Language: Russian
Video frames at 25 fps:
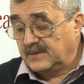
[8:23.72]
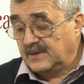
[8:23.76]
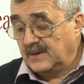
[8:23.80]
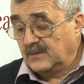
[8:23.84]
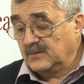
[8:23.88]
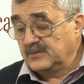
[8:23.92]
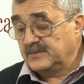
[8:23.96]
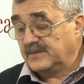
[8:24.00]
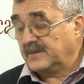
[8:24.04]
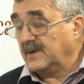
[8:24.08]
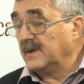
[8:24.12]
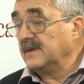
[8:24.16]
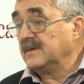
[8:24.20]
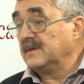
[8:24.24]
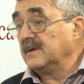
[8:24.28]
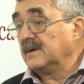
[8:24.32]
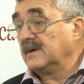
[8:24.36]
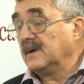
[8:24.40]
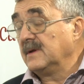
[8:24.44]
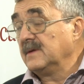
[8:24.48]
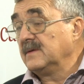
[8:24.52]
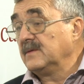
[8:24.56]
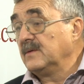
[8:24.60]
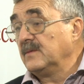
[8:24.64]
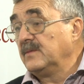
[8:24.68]
потому что в конце
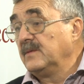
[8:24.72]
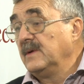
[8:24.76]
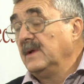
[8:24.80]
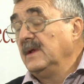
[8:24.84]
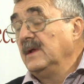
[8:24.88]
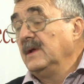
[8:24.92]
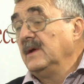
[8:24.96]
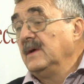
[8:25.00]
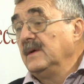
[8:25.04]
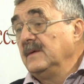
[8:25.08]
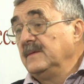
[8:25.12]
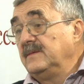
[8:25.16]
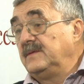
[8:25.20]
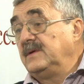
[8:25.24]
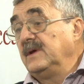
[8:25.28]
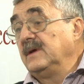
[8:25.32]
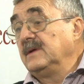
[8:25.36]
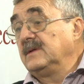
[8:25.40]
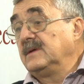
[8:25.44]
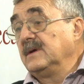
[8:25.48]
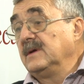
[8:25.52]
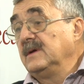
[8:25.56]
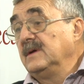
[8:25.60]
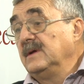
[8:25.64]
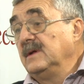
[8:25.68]
концов вся
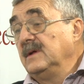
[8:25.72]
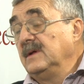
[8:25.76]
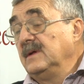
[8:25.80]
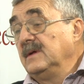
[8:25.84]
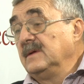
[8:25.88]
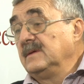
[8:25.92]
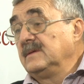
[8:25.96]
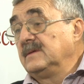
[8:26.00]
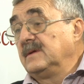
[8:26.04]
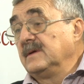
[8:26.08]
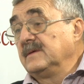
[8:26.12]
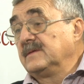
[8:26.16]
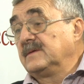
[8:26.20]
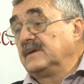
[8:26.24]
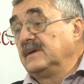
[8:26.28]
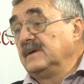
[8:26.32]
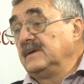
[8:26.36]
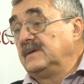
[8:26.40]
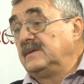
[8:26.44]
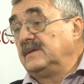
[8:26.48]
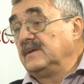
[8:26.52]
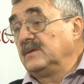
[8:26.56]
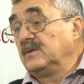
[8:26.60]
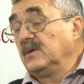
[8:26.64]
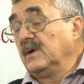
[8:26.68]
эта, так
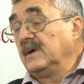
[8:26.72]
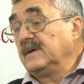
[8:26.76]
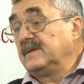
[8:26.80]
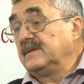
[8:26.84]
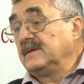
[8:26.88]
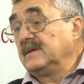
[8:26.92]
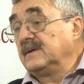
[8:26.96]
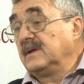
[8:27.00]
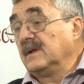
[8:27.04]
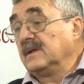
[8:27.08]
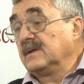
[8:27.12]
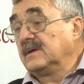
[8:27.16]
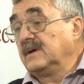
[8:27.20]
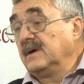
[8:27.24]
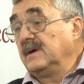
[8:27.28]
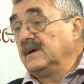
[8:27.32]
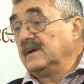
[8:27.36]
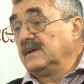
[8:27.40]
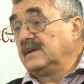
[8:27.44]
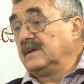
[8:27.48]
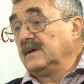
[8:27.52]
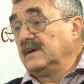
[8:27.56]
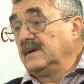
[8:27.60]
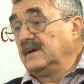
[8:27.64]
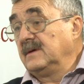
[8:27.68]
сказать, ситуация
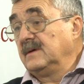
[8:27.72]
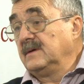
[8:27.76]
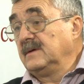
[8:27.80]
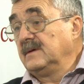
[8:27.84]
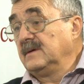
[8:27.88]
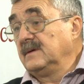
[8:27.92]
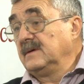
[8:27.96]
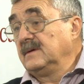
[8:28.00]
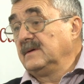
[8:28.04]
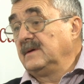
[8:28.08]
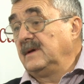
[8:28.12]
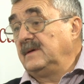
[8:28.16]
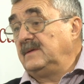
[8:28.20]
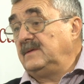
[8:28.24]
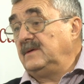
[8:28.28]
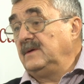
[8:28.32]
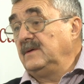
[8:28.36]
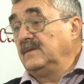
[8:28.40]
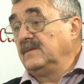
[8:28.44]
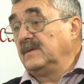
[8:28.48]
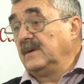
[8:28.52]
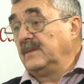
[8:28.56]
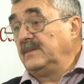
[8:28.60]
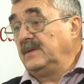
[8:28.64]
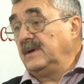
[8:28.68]
толкает
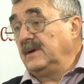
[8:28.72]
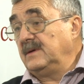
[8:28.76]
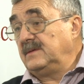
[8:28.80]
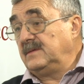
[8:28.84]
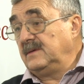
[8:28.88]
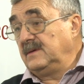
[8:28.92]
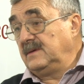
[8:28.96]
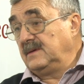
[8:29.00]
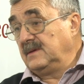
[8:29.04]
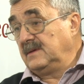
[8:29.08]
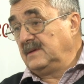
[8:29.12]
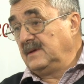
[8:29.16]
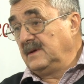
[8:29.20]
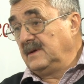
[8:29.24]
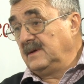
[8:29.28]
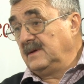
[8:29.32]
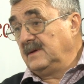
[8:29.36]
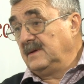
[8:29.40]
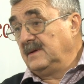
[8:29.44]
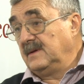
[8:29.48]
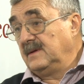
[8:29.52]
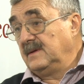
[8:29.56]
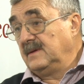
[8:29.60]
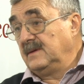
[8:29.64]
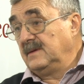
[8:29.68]
Россию в объятия Китая
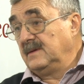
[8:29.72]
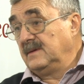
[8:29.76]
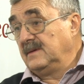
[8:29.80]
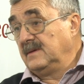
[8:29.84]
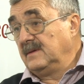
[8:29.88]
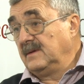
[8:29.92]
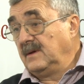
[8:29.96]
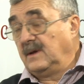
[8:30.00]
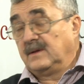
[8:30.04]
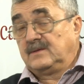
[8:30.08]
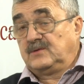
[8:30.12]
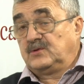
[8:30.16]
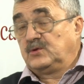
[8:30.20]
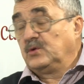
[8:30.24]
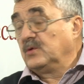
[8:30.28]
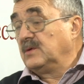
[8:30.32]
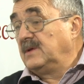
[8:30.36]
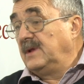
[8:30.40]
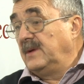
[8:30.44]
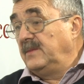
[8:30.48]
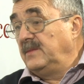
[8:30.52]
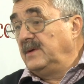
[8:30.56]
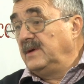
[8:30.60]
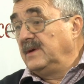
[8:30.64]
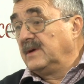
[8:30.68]
что
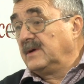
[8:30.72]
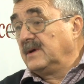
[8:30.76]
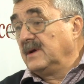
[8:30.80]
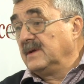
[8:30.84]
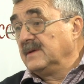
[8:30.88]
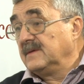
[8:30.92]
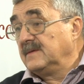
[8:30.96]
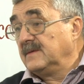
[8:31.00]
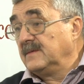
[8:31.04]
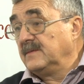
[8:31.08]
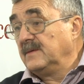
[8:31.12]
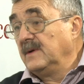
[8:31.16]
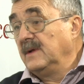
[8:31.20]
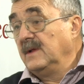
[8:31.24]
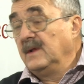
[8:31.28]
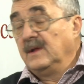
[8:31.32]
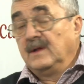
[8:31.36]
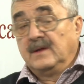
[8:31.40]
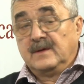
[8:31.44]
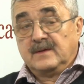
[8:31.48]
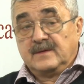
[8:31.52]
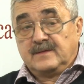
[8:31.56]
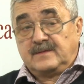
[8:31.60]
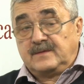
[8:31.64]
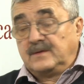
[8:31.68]
для американцев
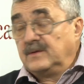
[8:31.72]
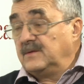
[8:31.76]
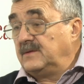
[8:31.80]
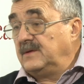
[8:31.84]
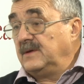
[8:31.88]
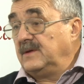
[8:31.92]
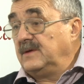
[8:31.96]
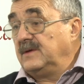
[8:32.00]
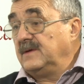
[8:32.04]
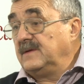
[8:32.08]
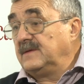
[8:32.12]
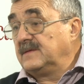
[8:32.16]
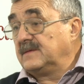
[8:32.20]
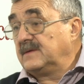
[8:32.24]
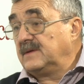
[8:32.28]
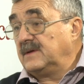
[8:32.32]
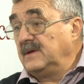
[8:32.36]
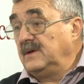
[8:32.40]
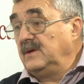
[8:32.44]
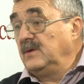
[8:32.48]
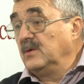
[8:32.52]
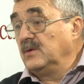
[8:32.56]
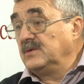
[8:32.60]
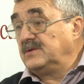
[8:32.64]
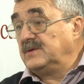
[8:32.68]
стратегически
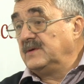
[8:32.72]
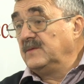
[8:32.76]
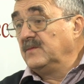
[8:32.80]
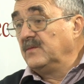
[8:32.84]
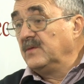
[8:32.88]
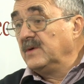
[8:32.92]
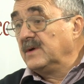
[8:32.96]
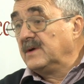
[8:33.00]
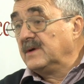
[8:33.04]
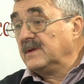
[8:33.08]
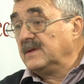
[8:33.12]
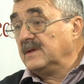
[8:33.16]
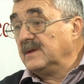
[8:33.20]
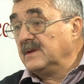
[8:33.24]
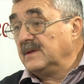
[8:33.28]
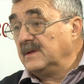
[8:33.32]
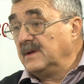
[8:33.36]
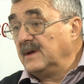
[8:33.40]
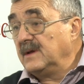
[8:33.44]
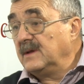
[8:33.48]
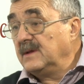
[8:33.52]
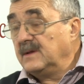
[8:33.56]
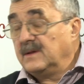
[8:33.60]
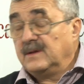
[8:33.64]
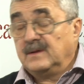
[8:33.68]
не очень выгодно,
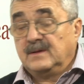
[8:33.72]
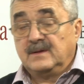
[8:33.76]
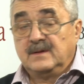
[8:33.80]
да?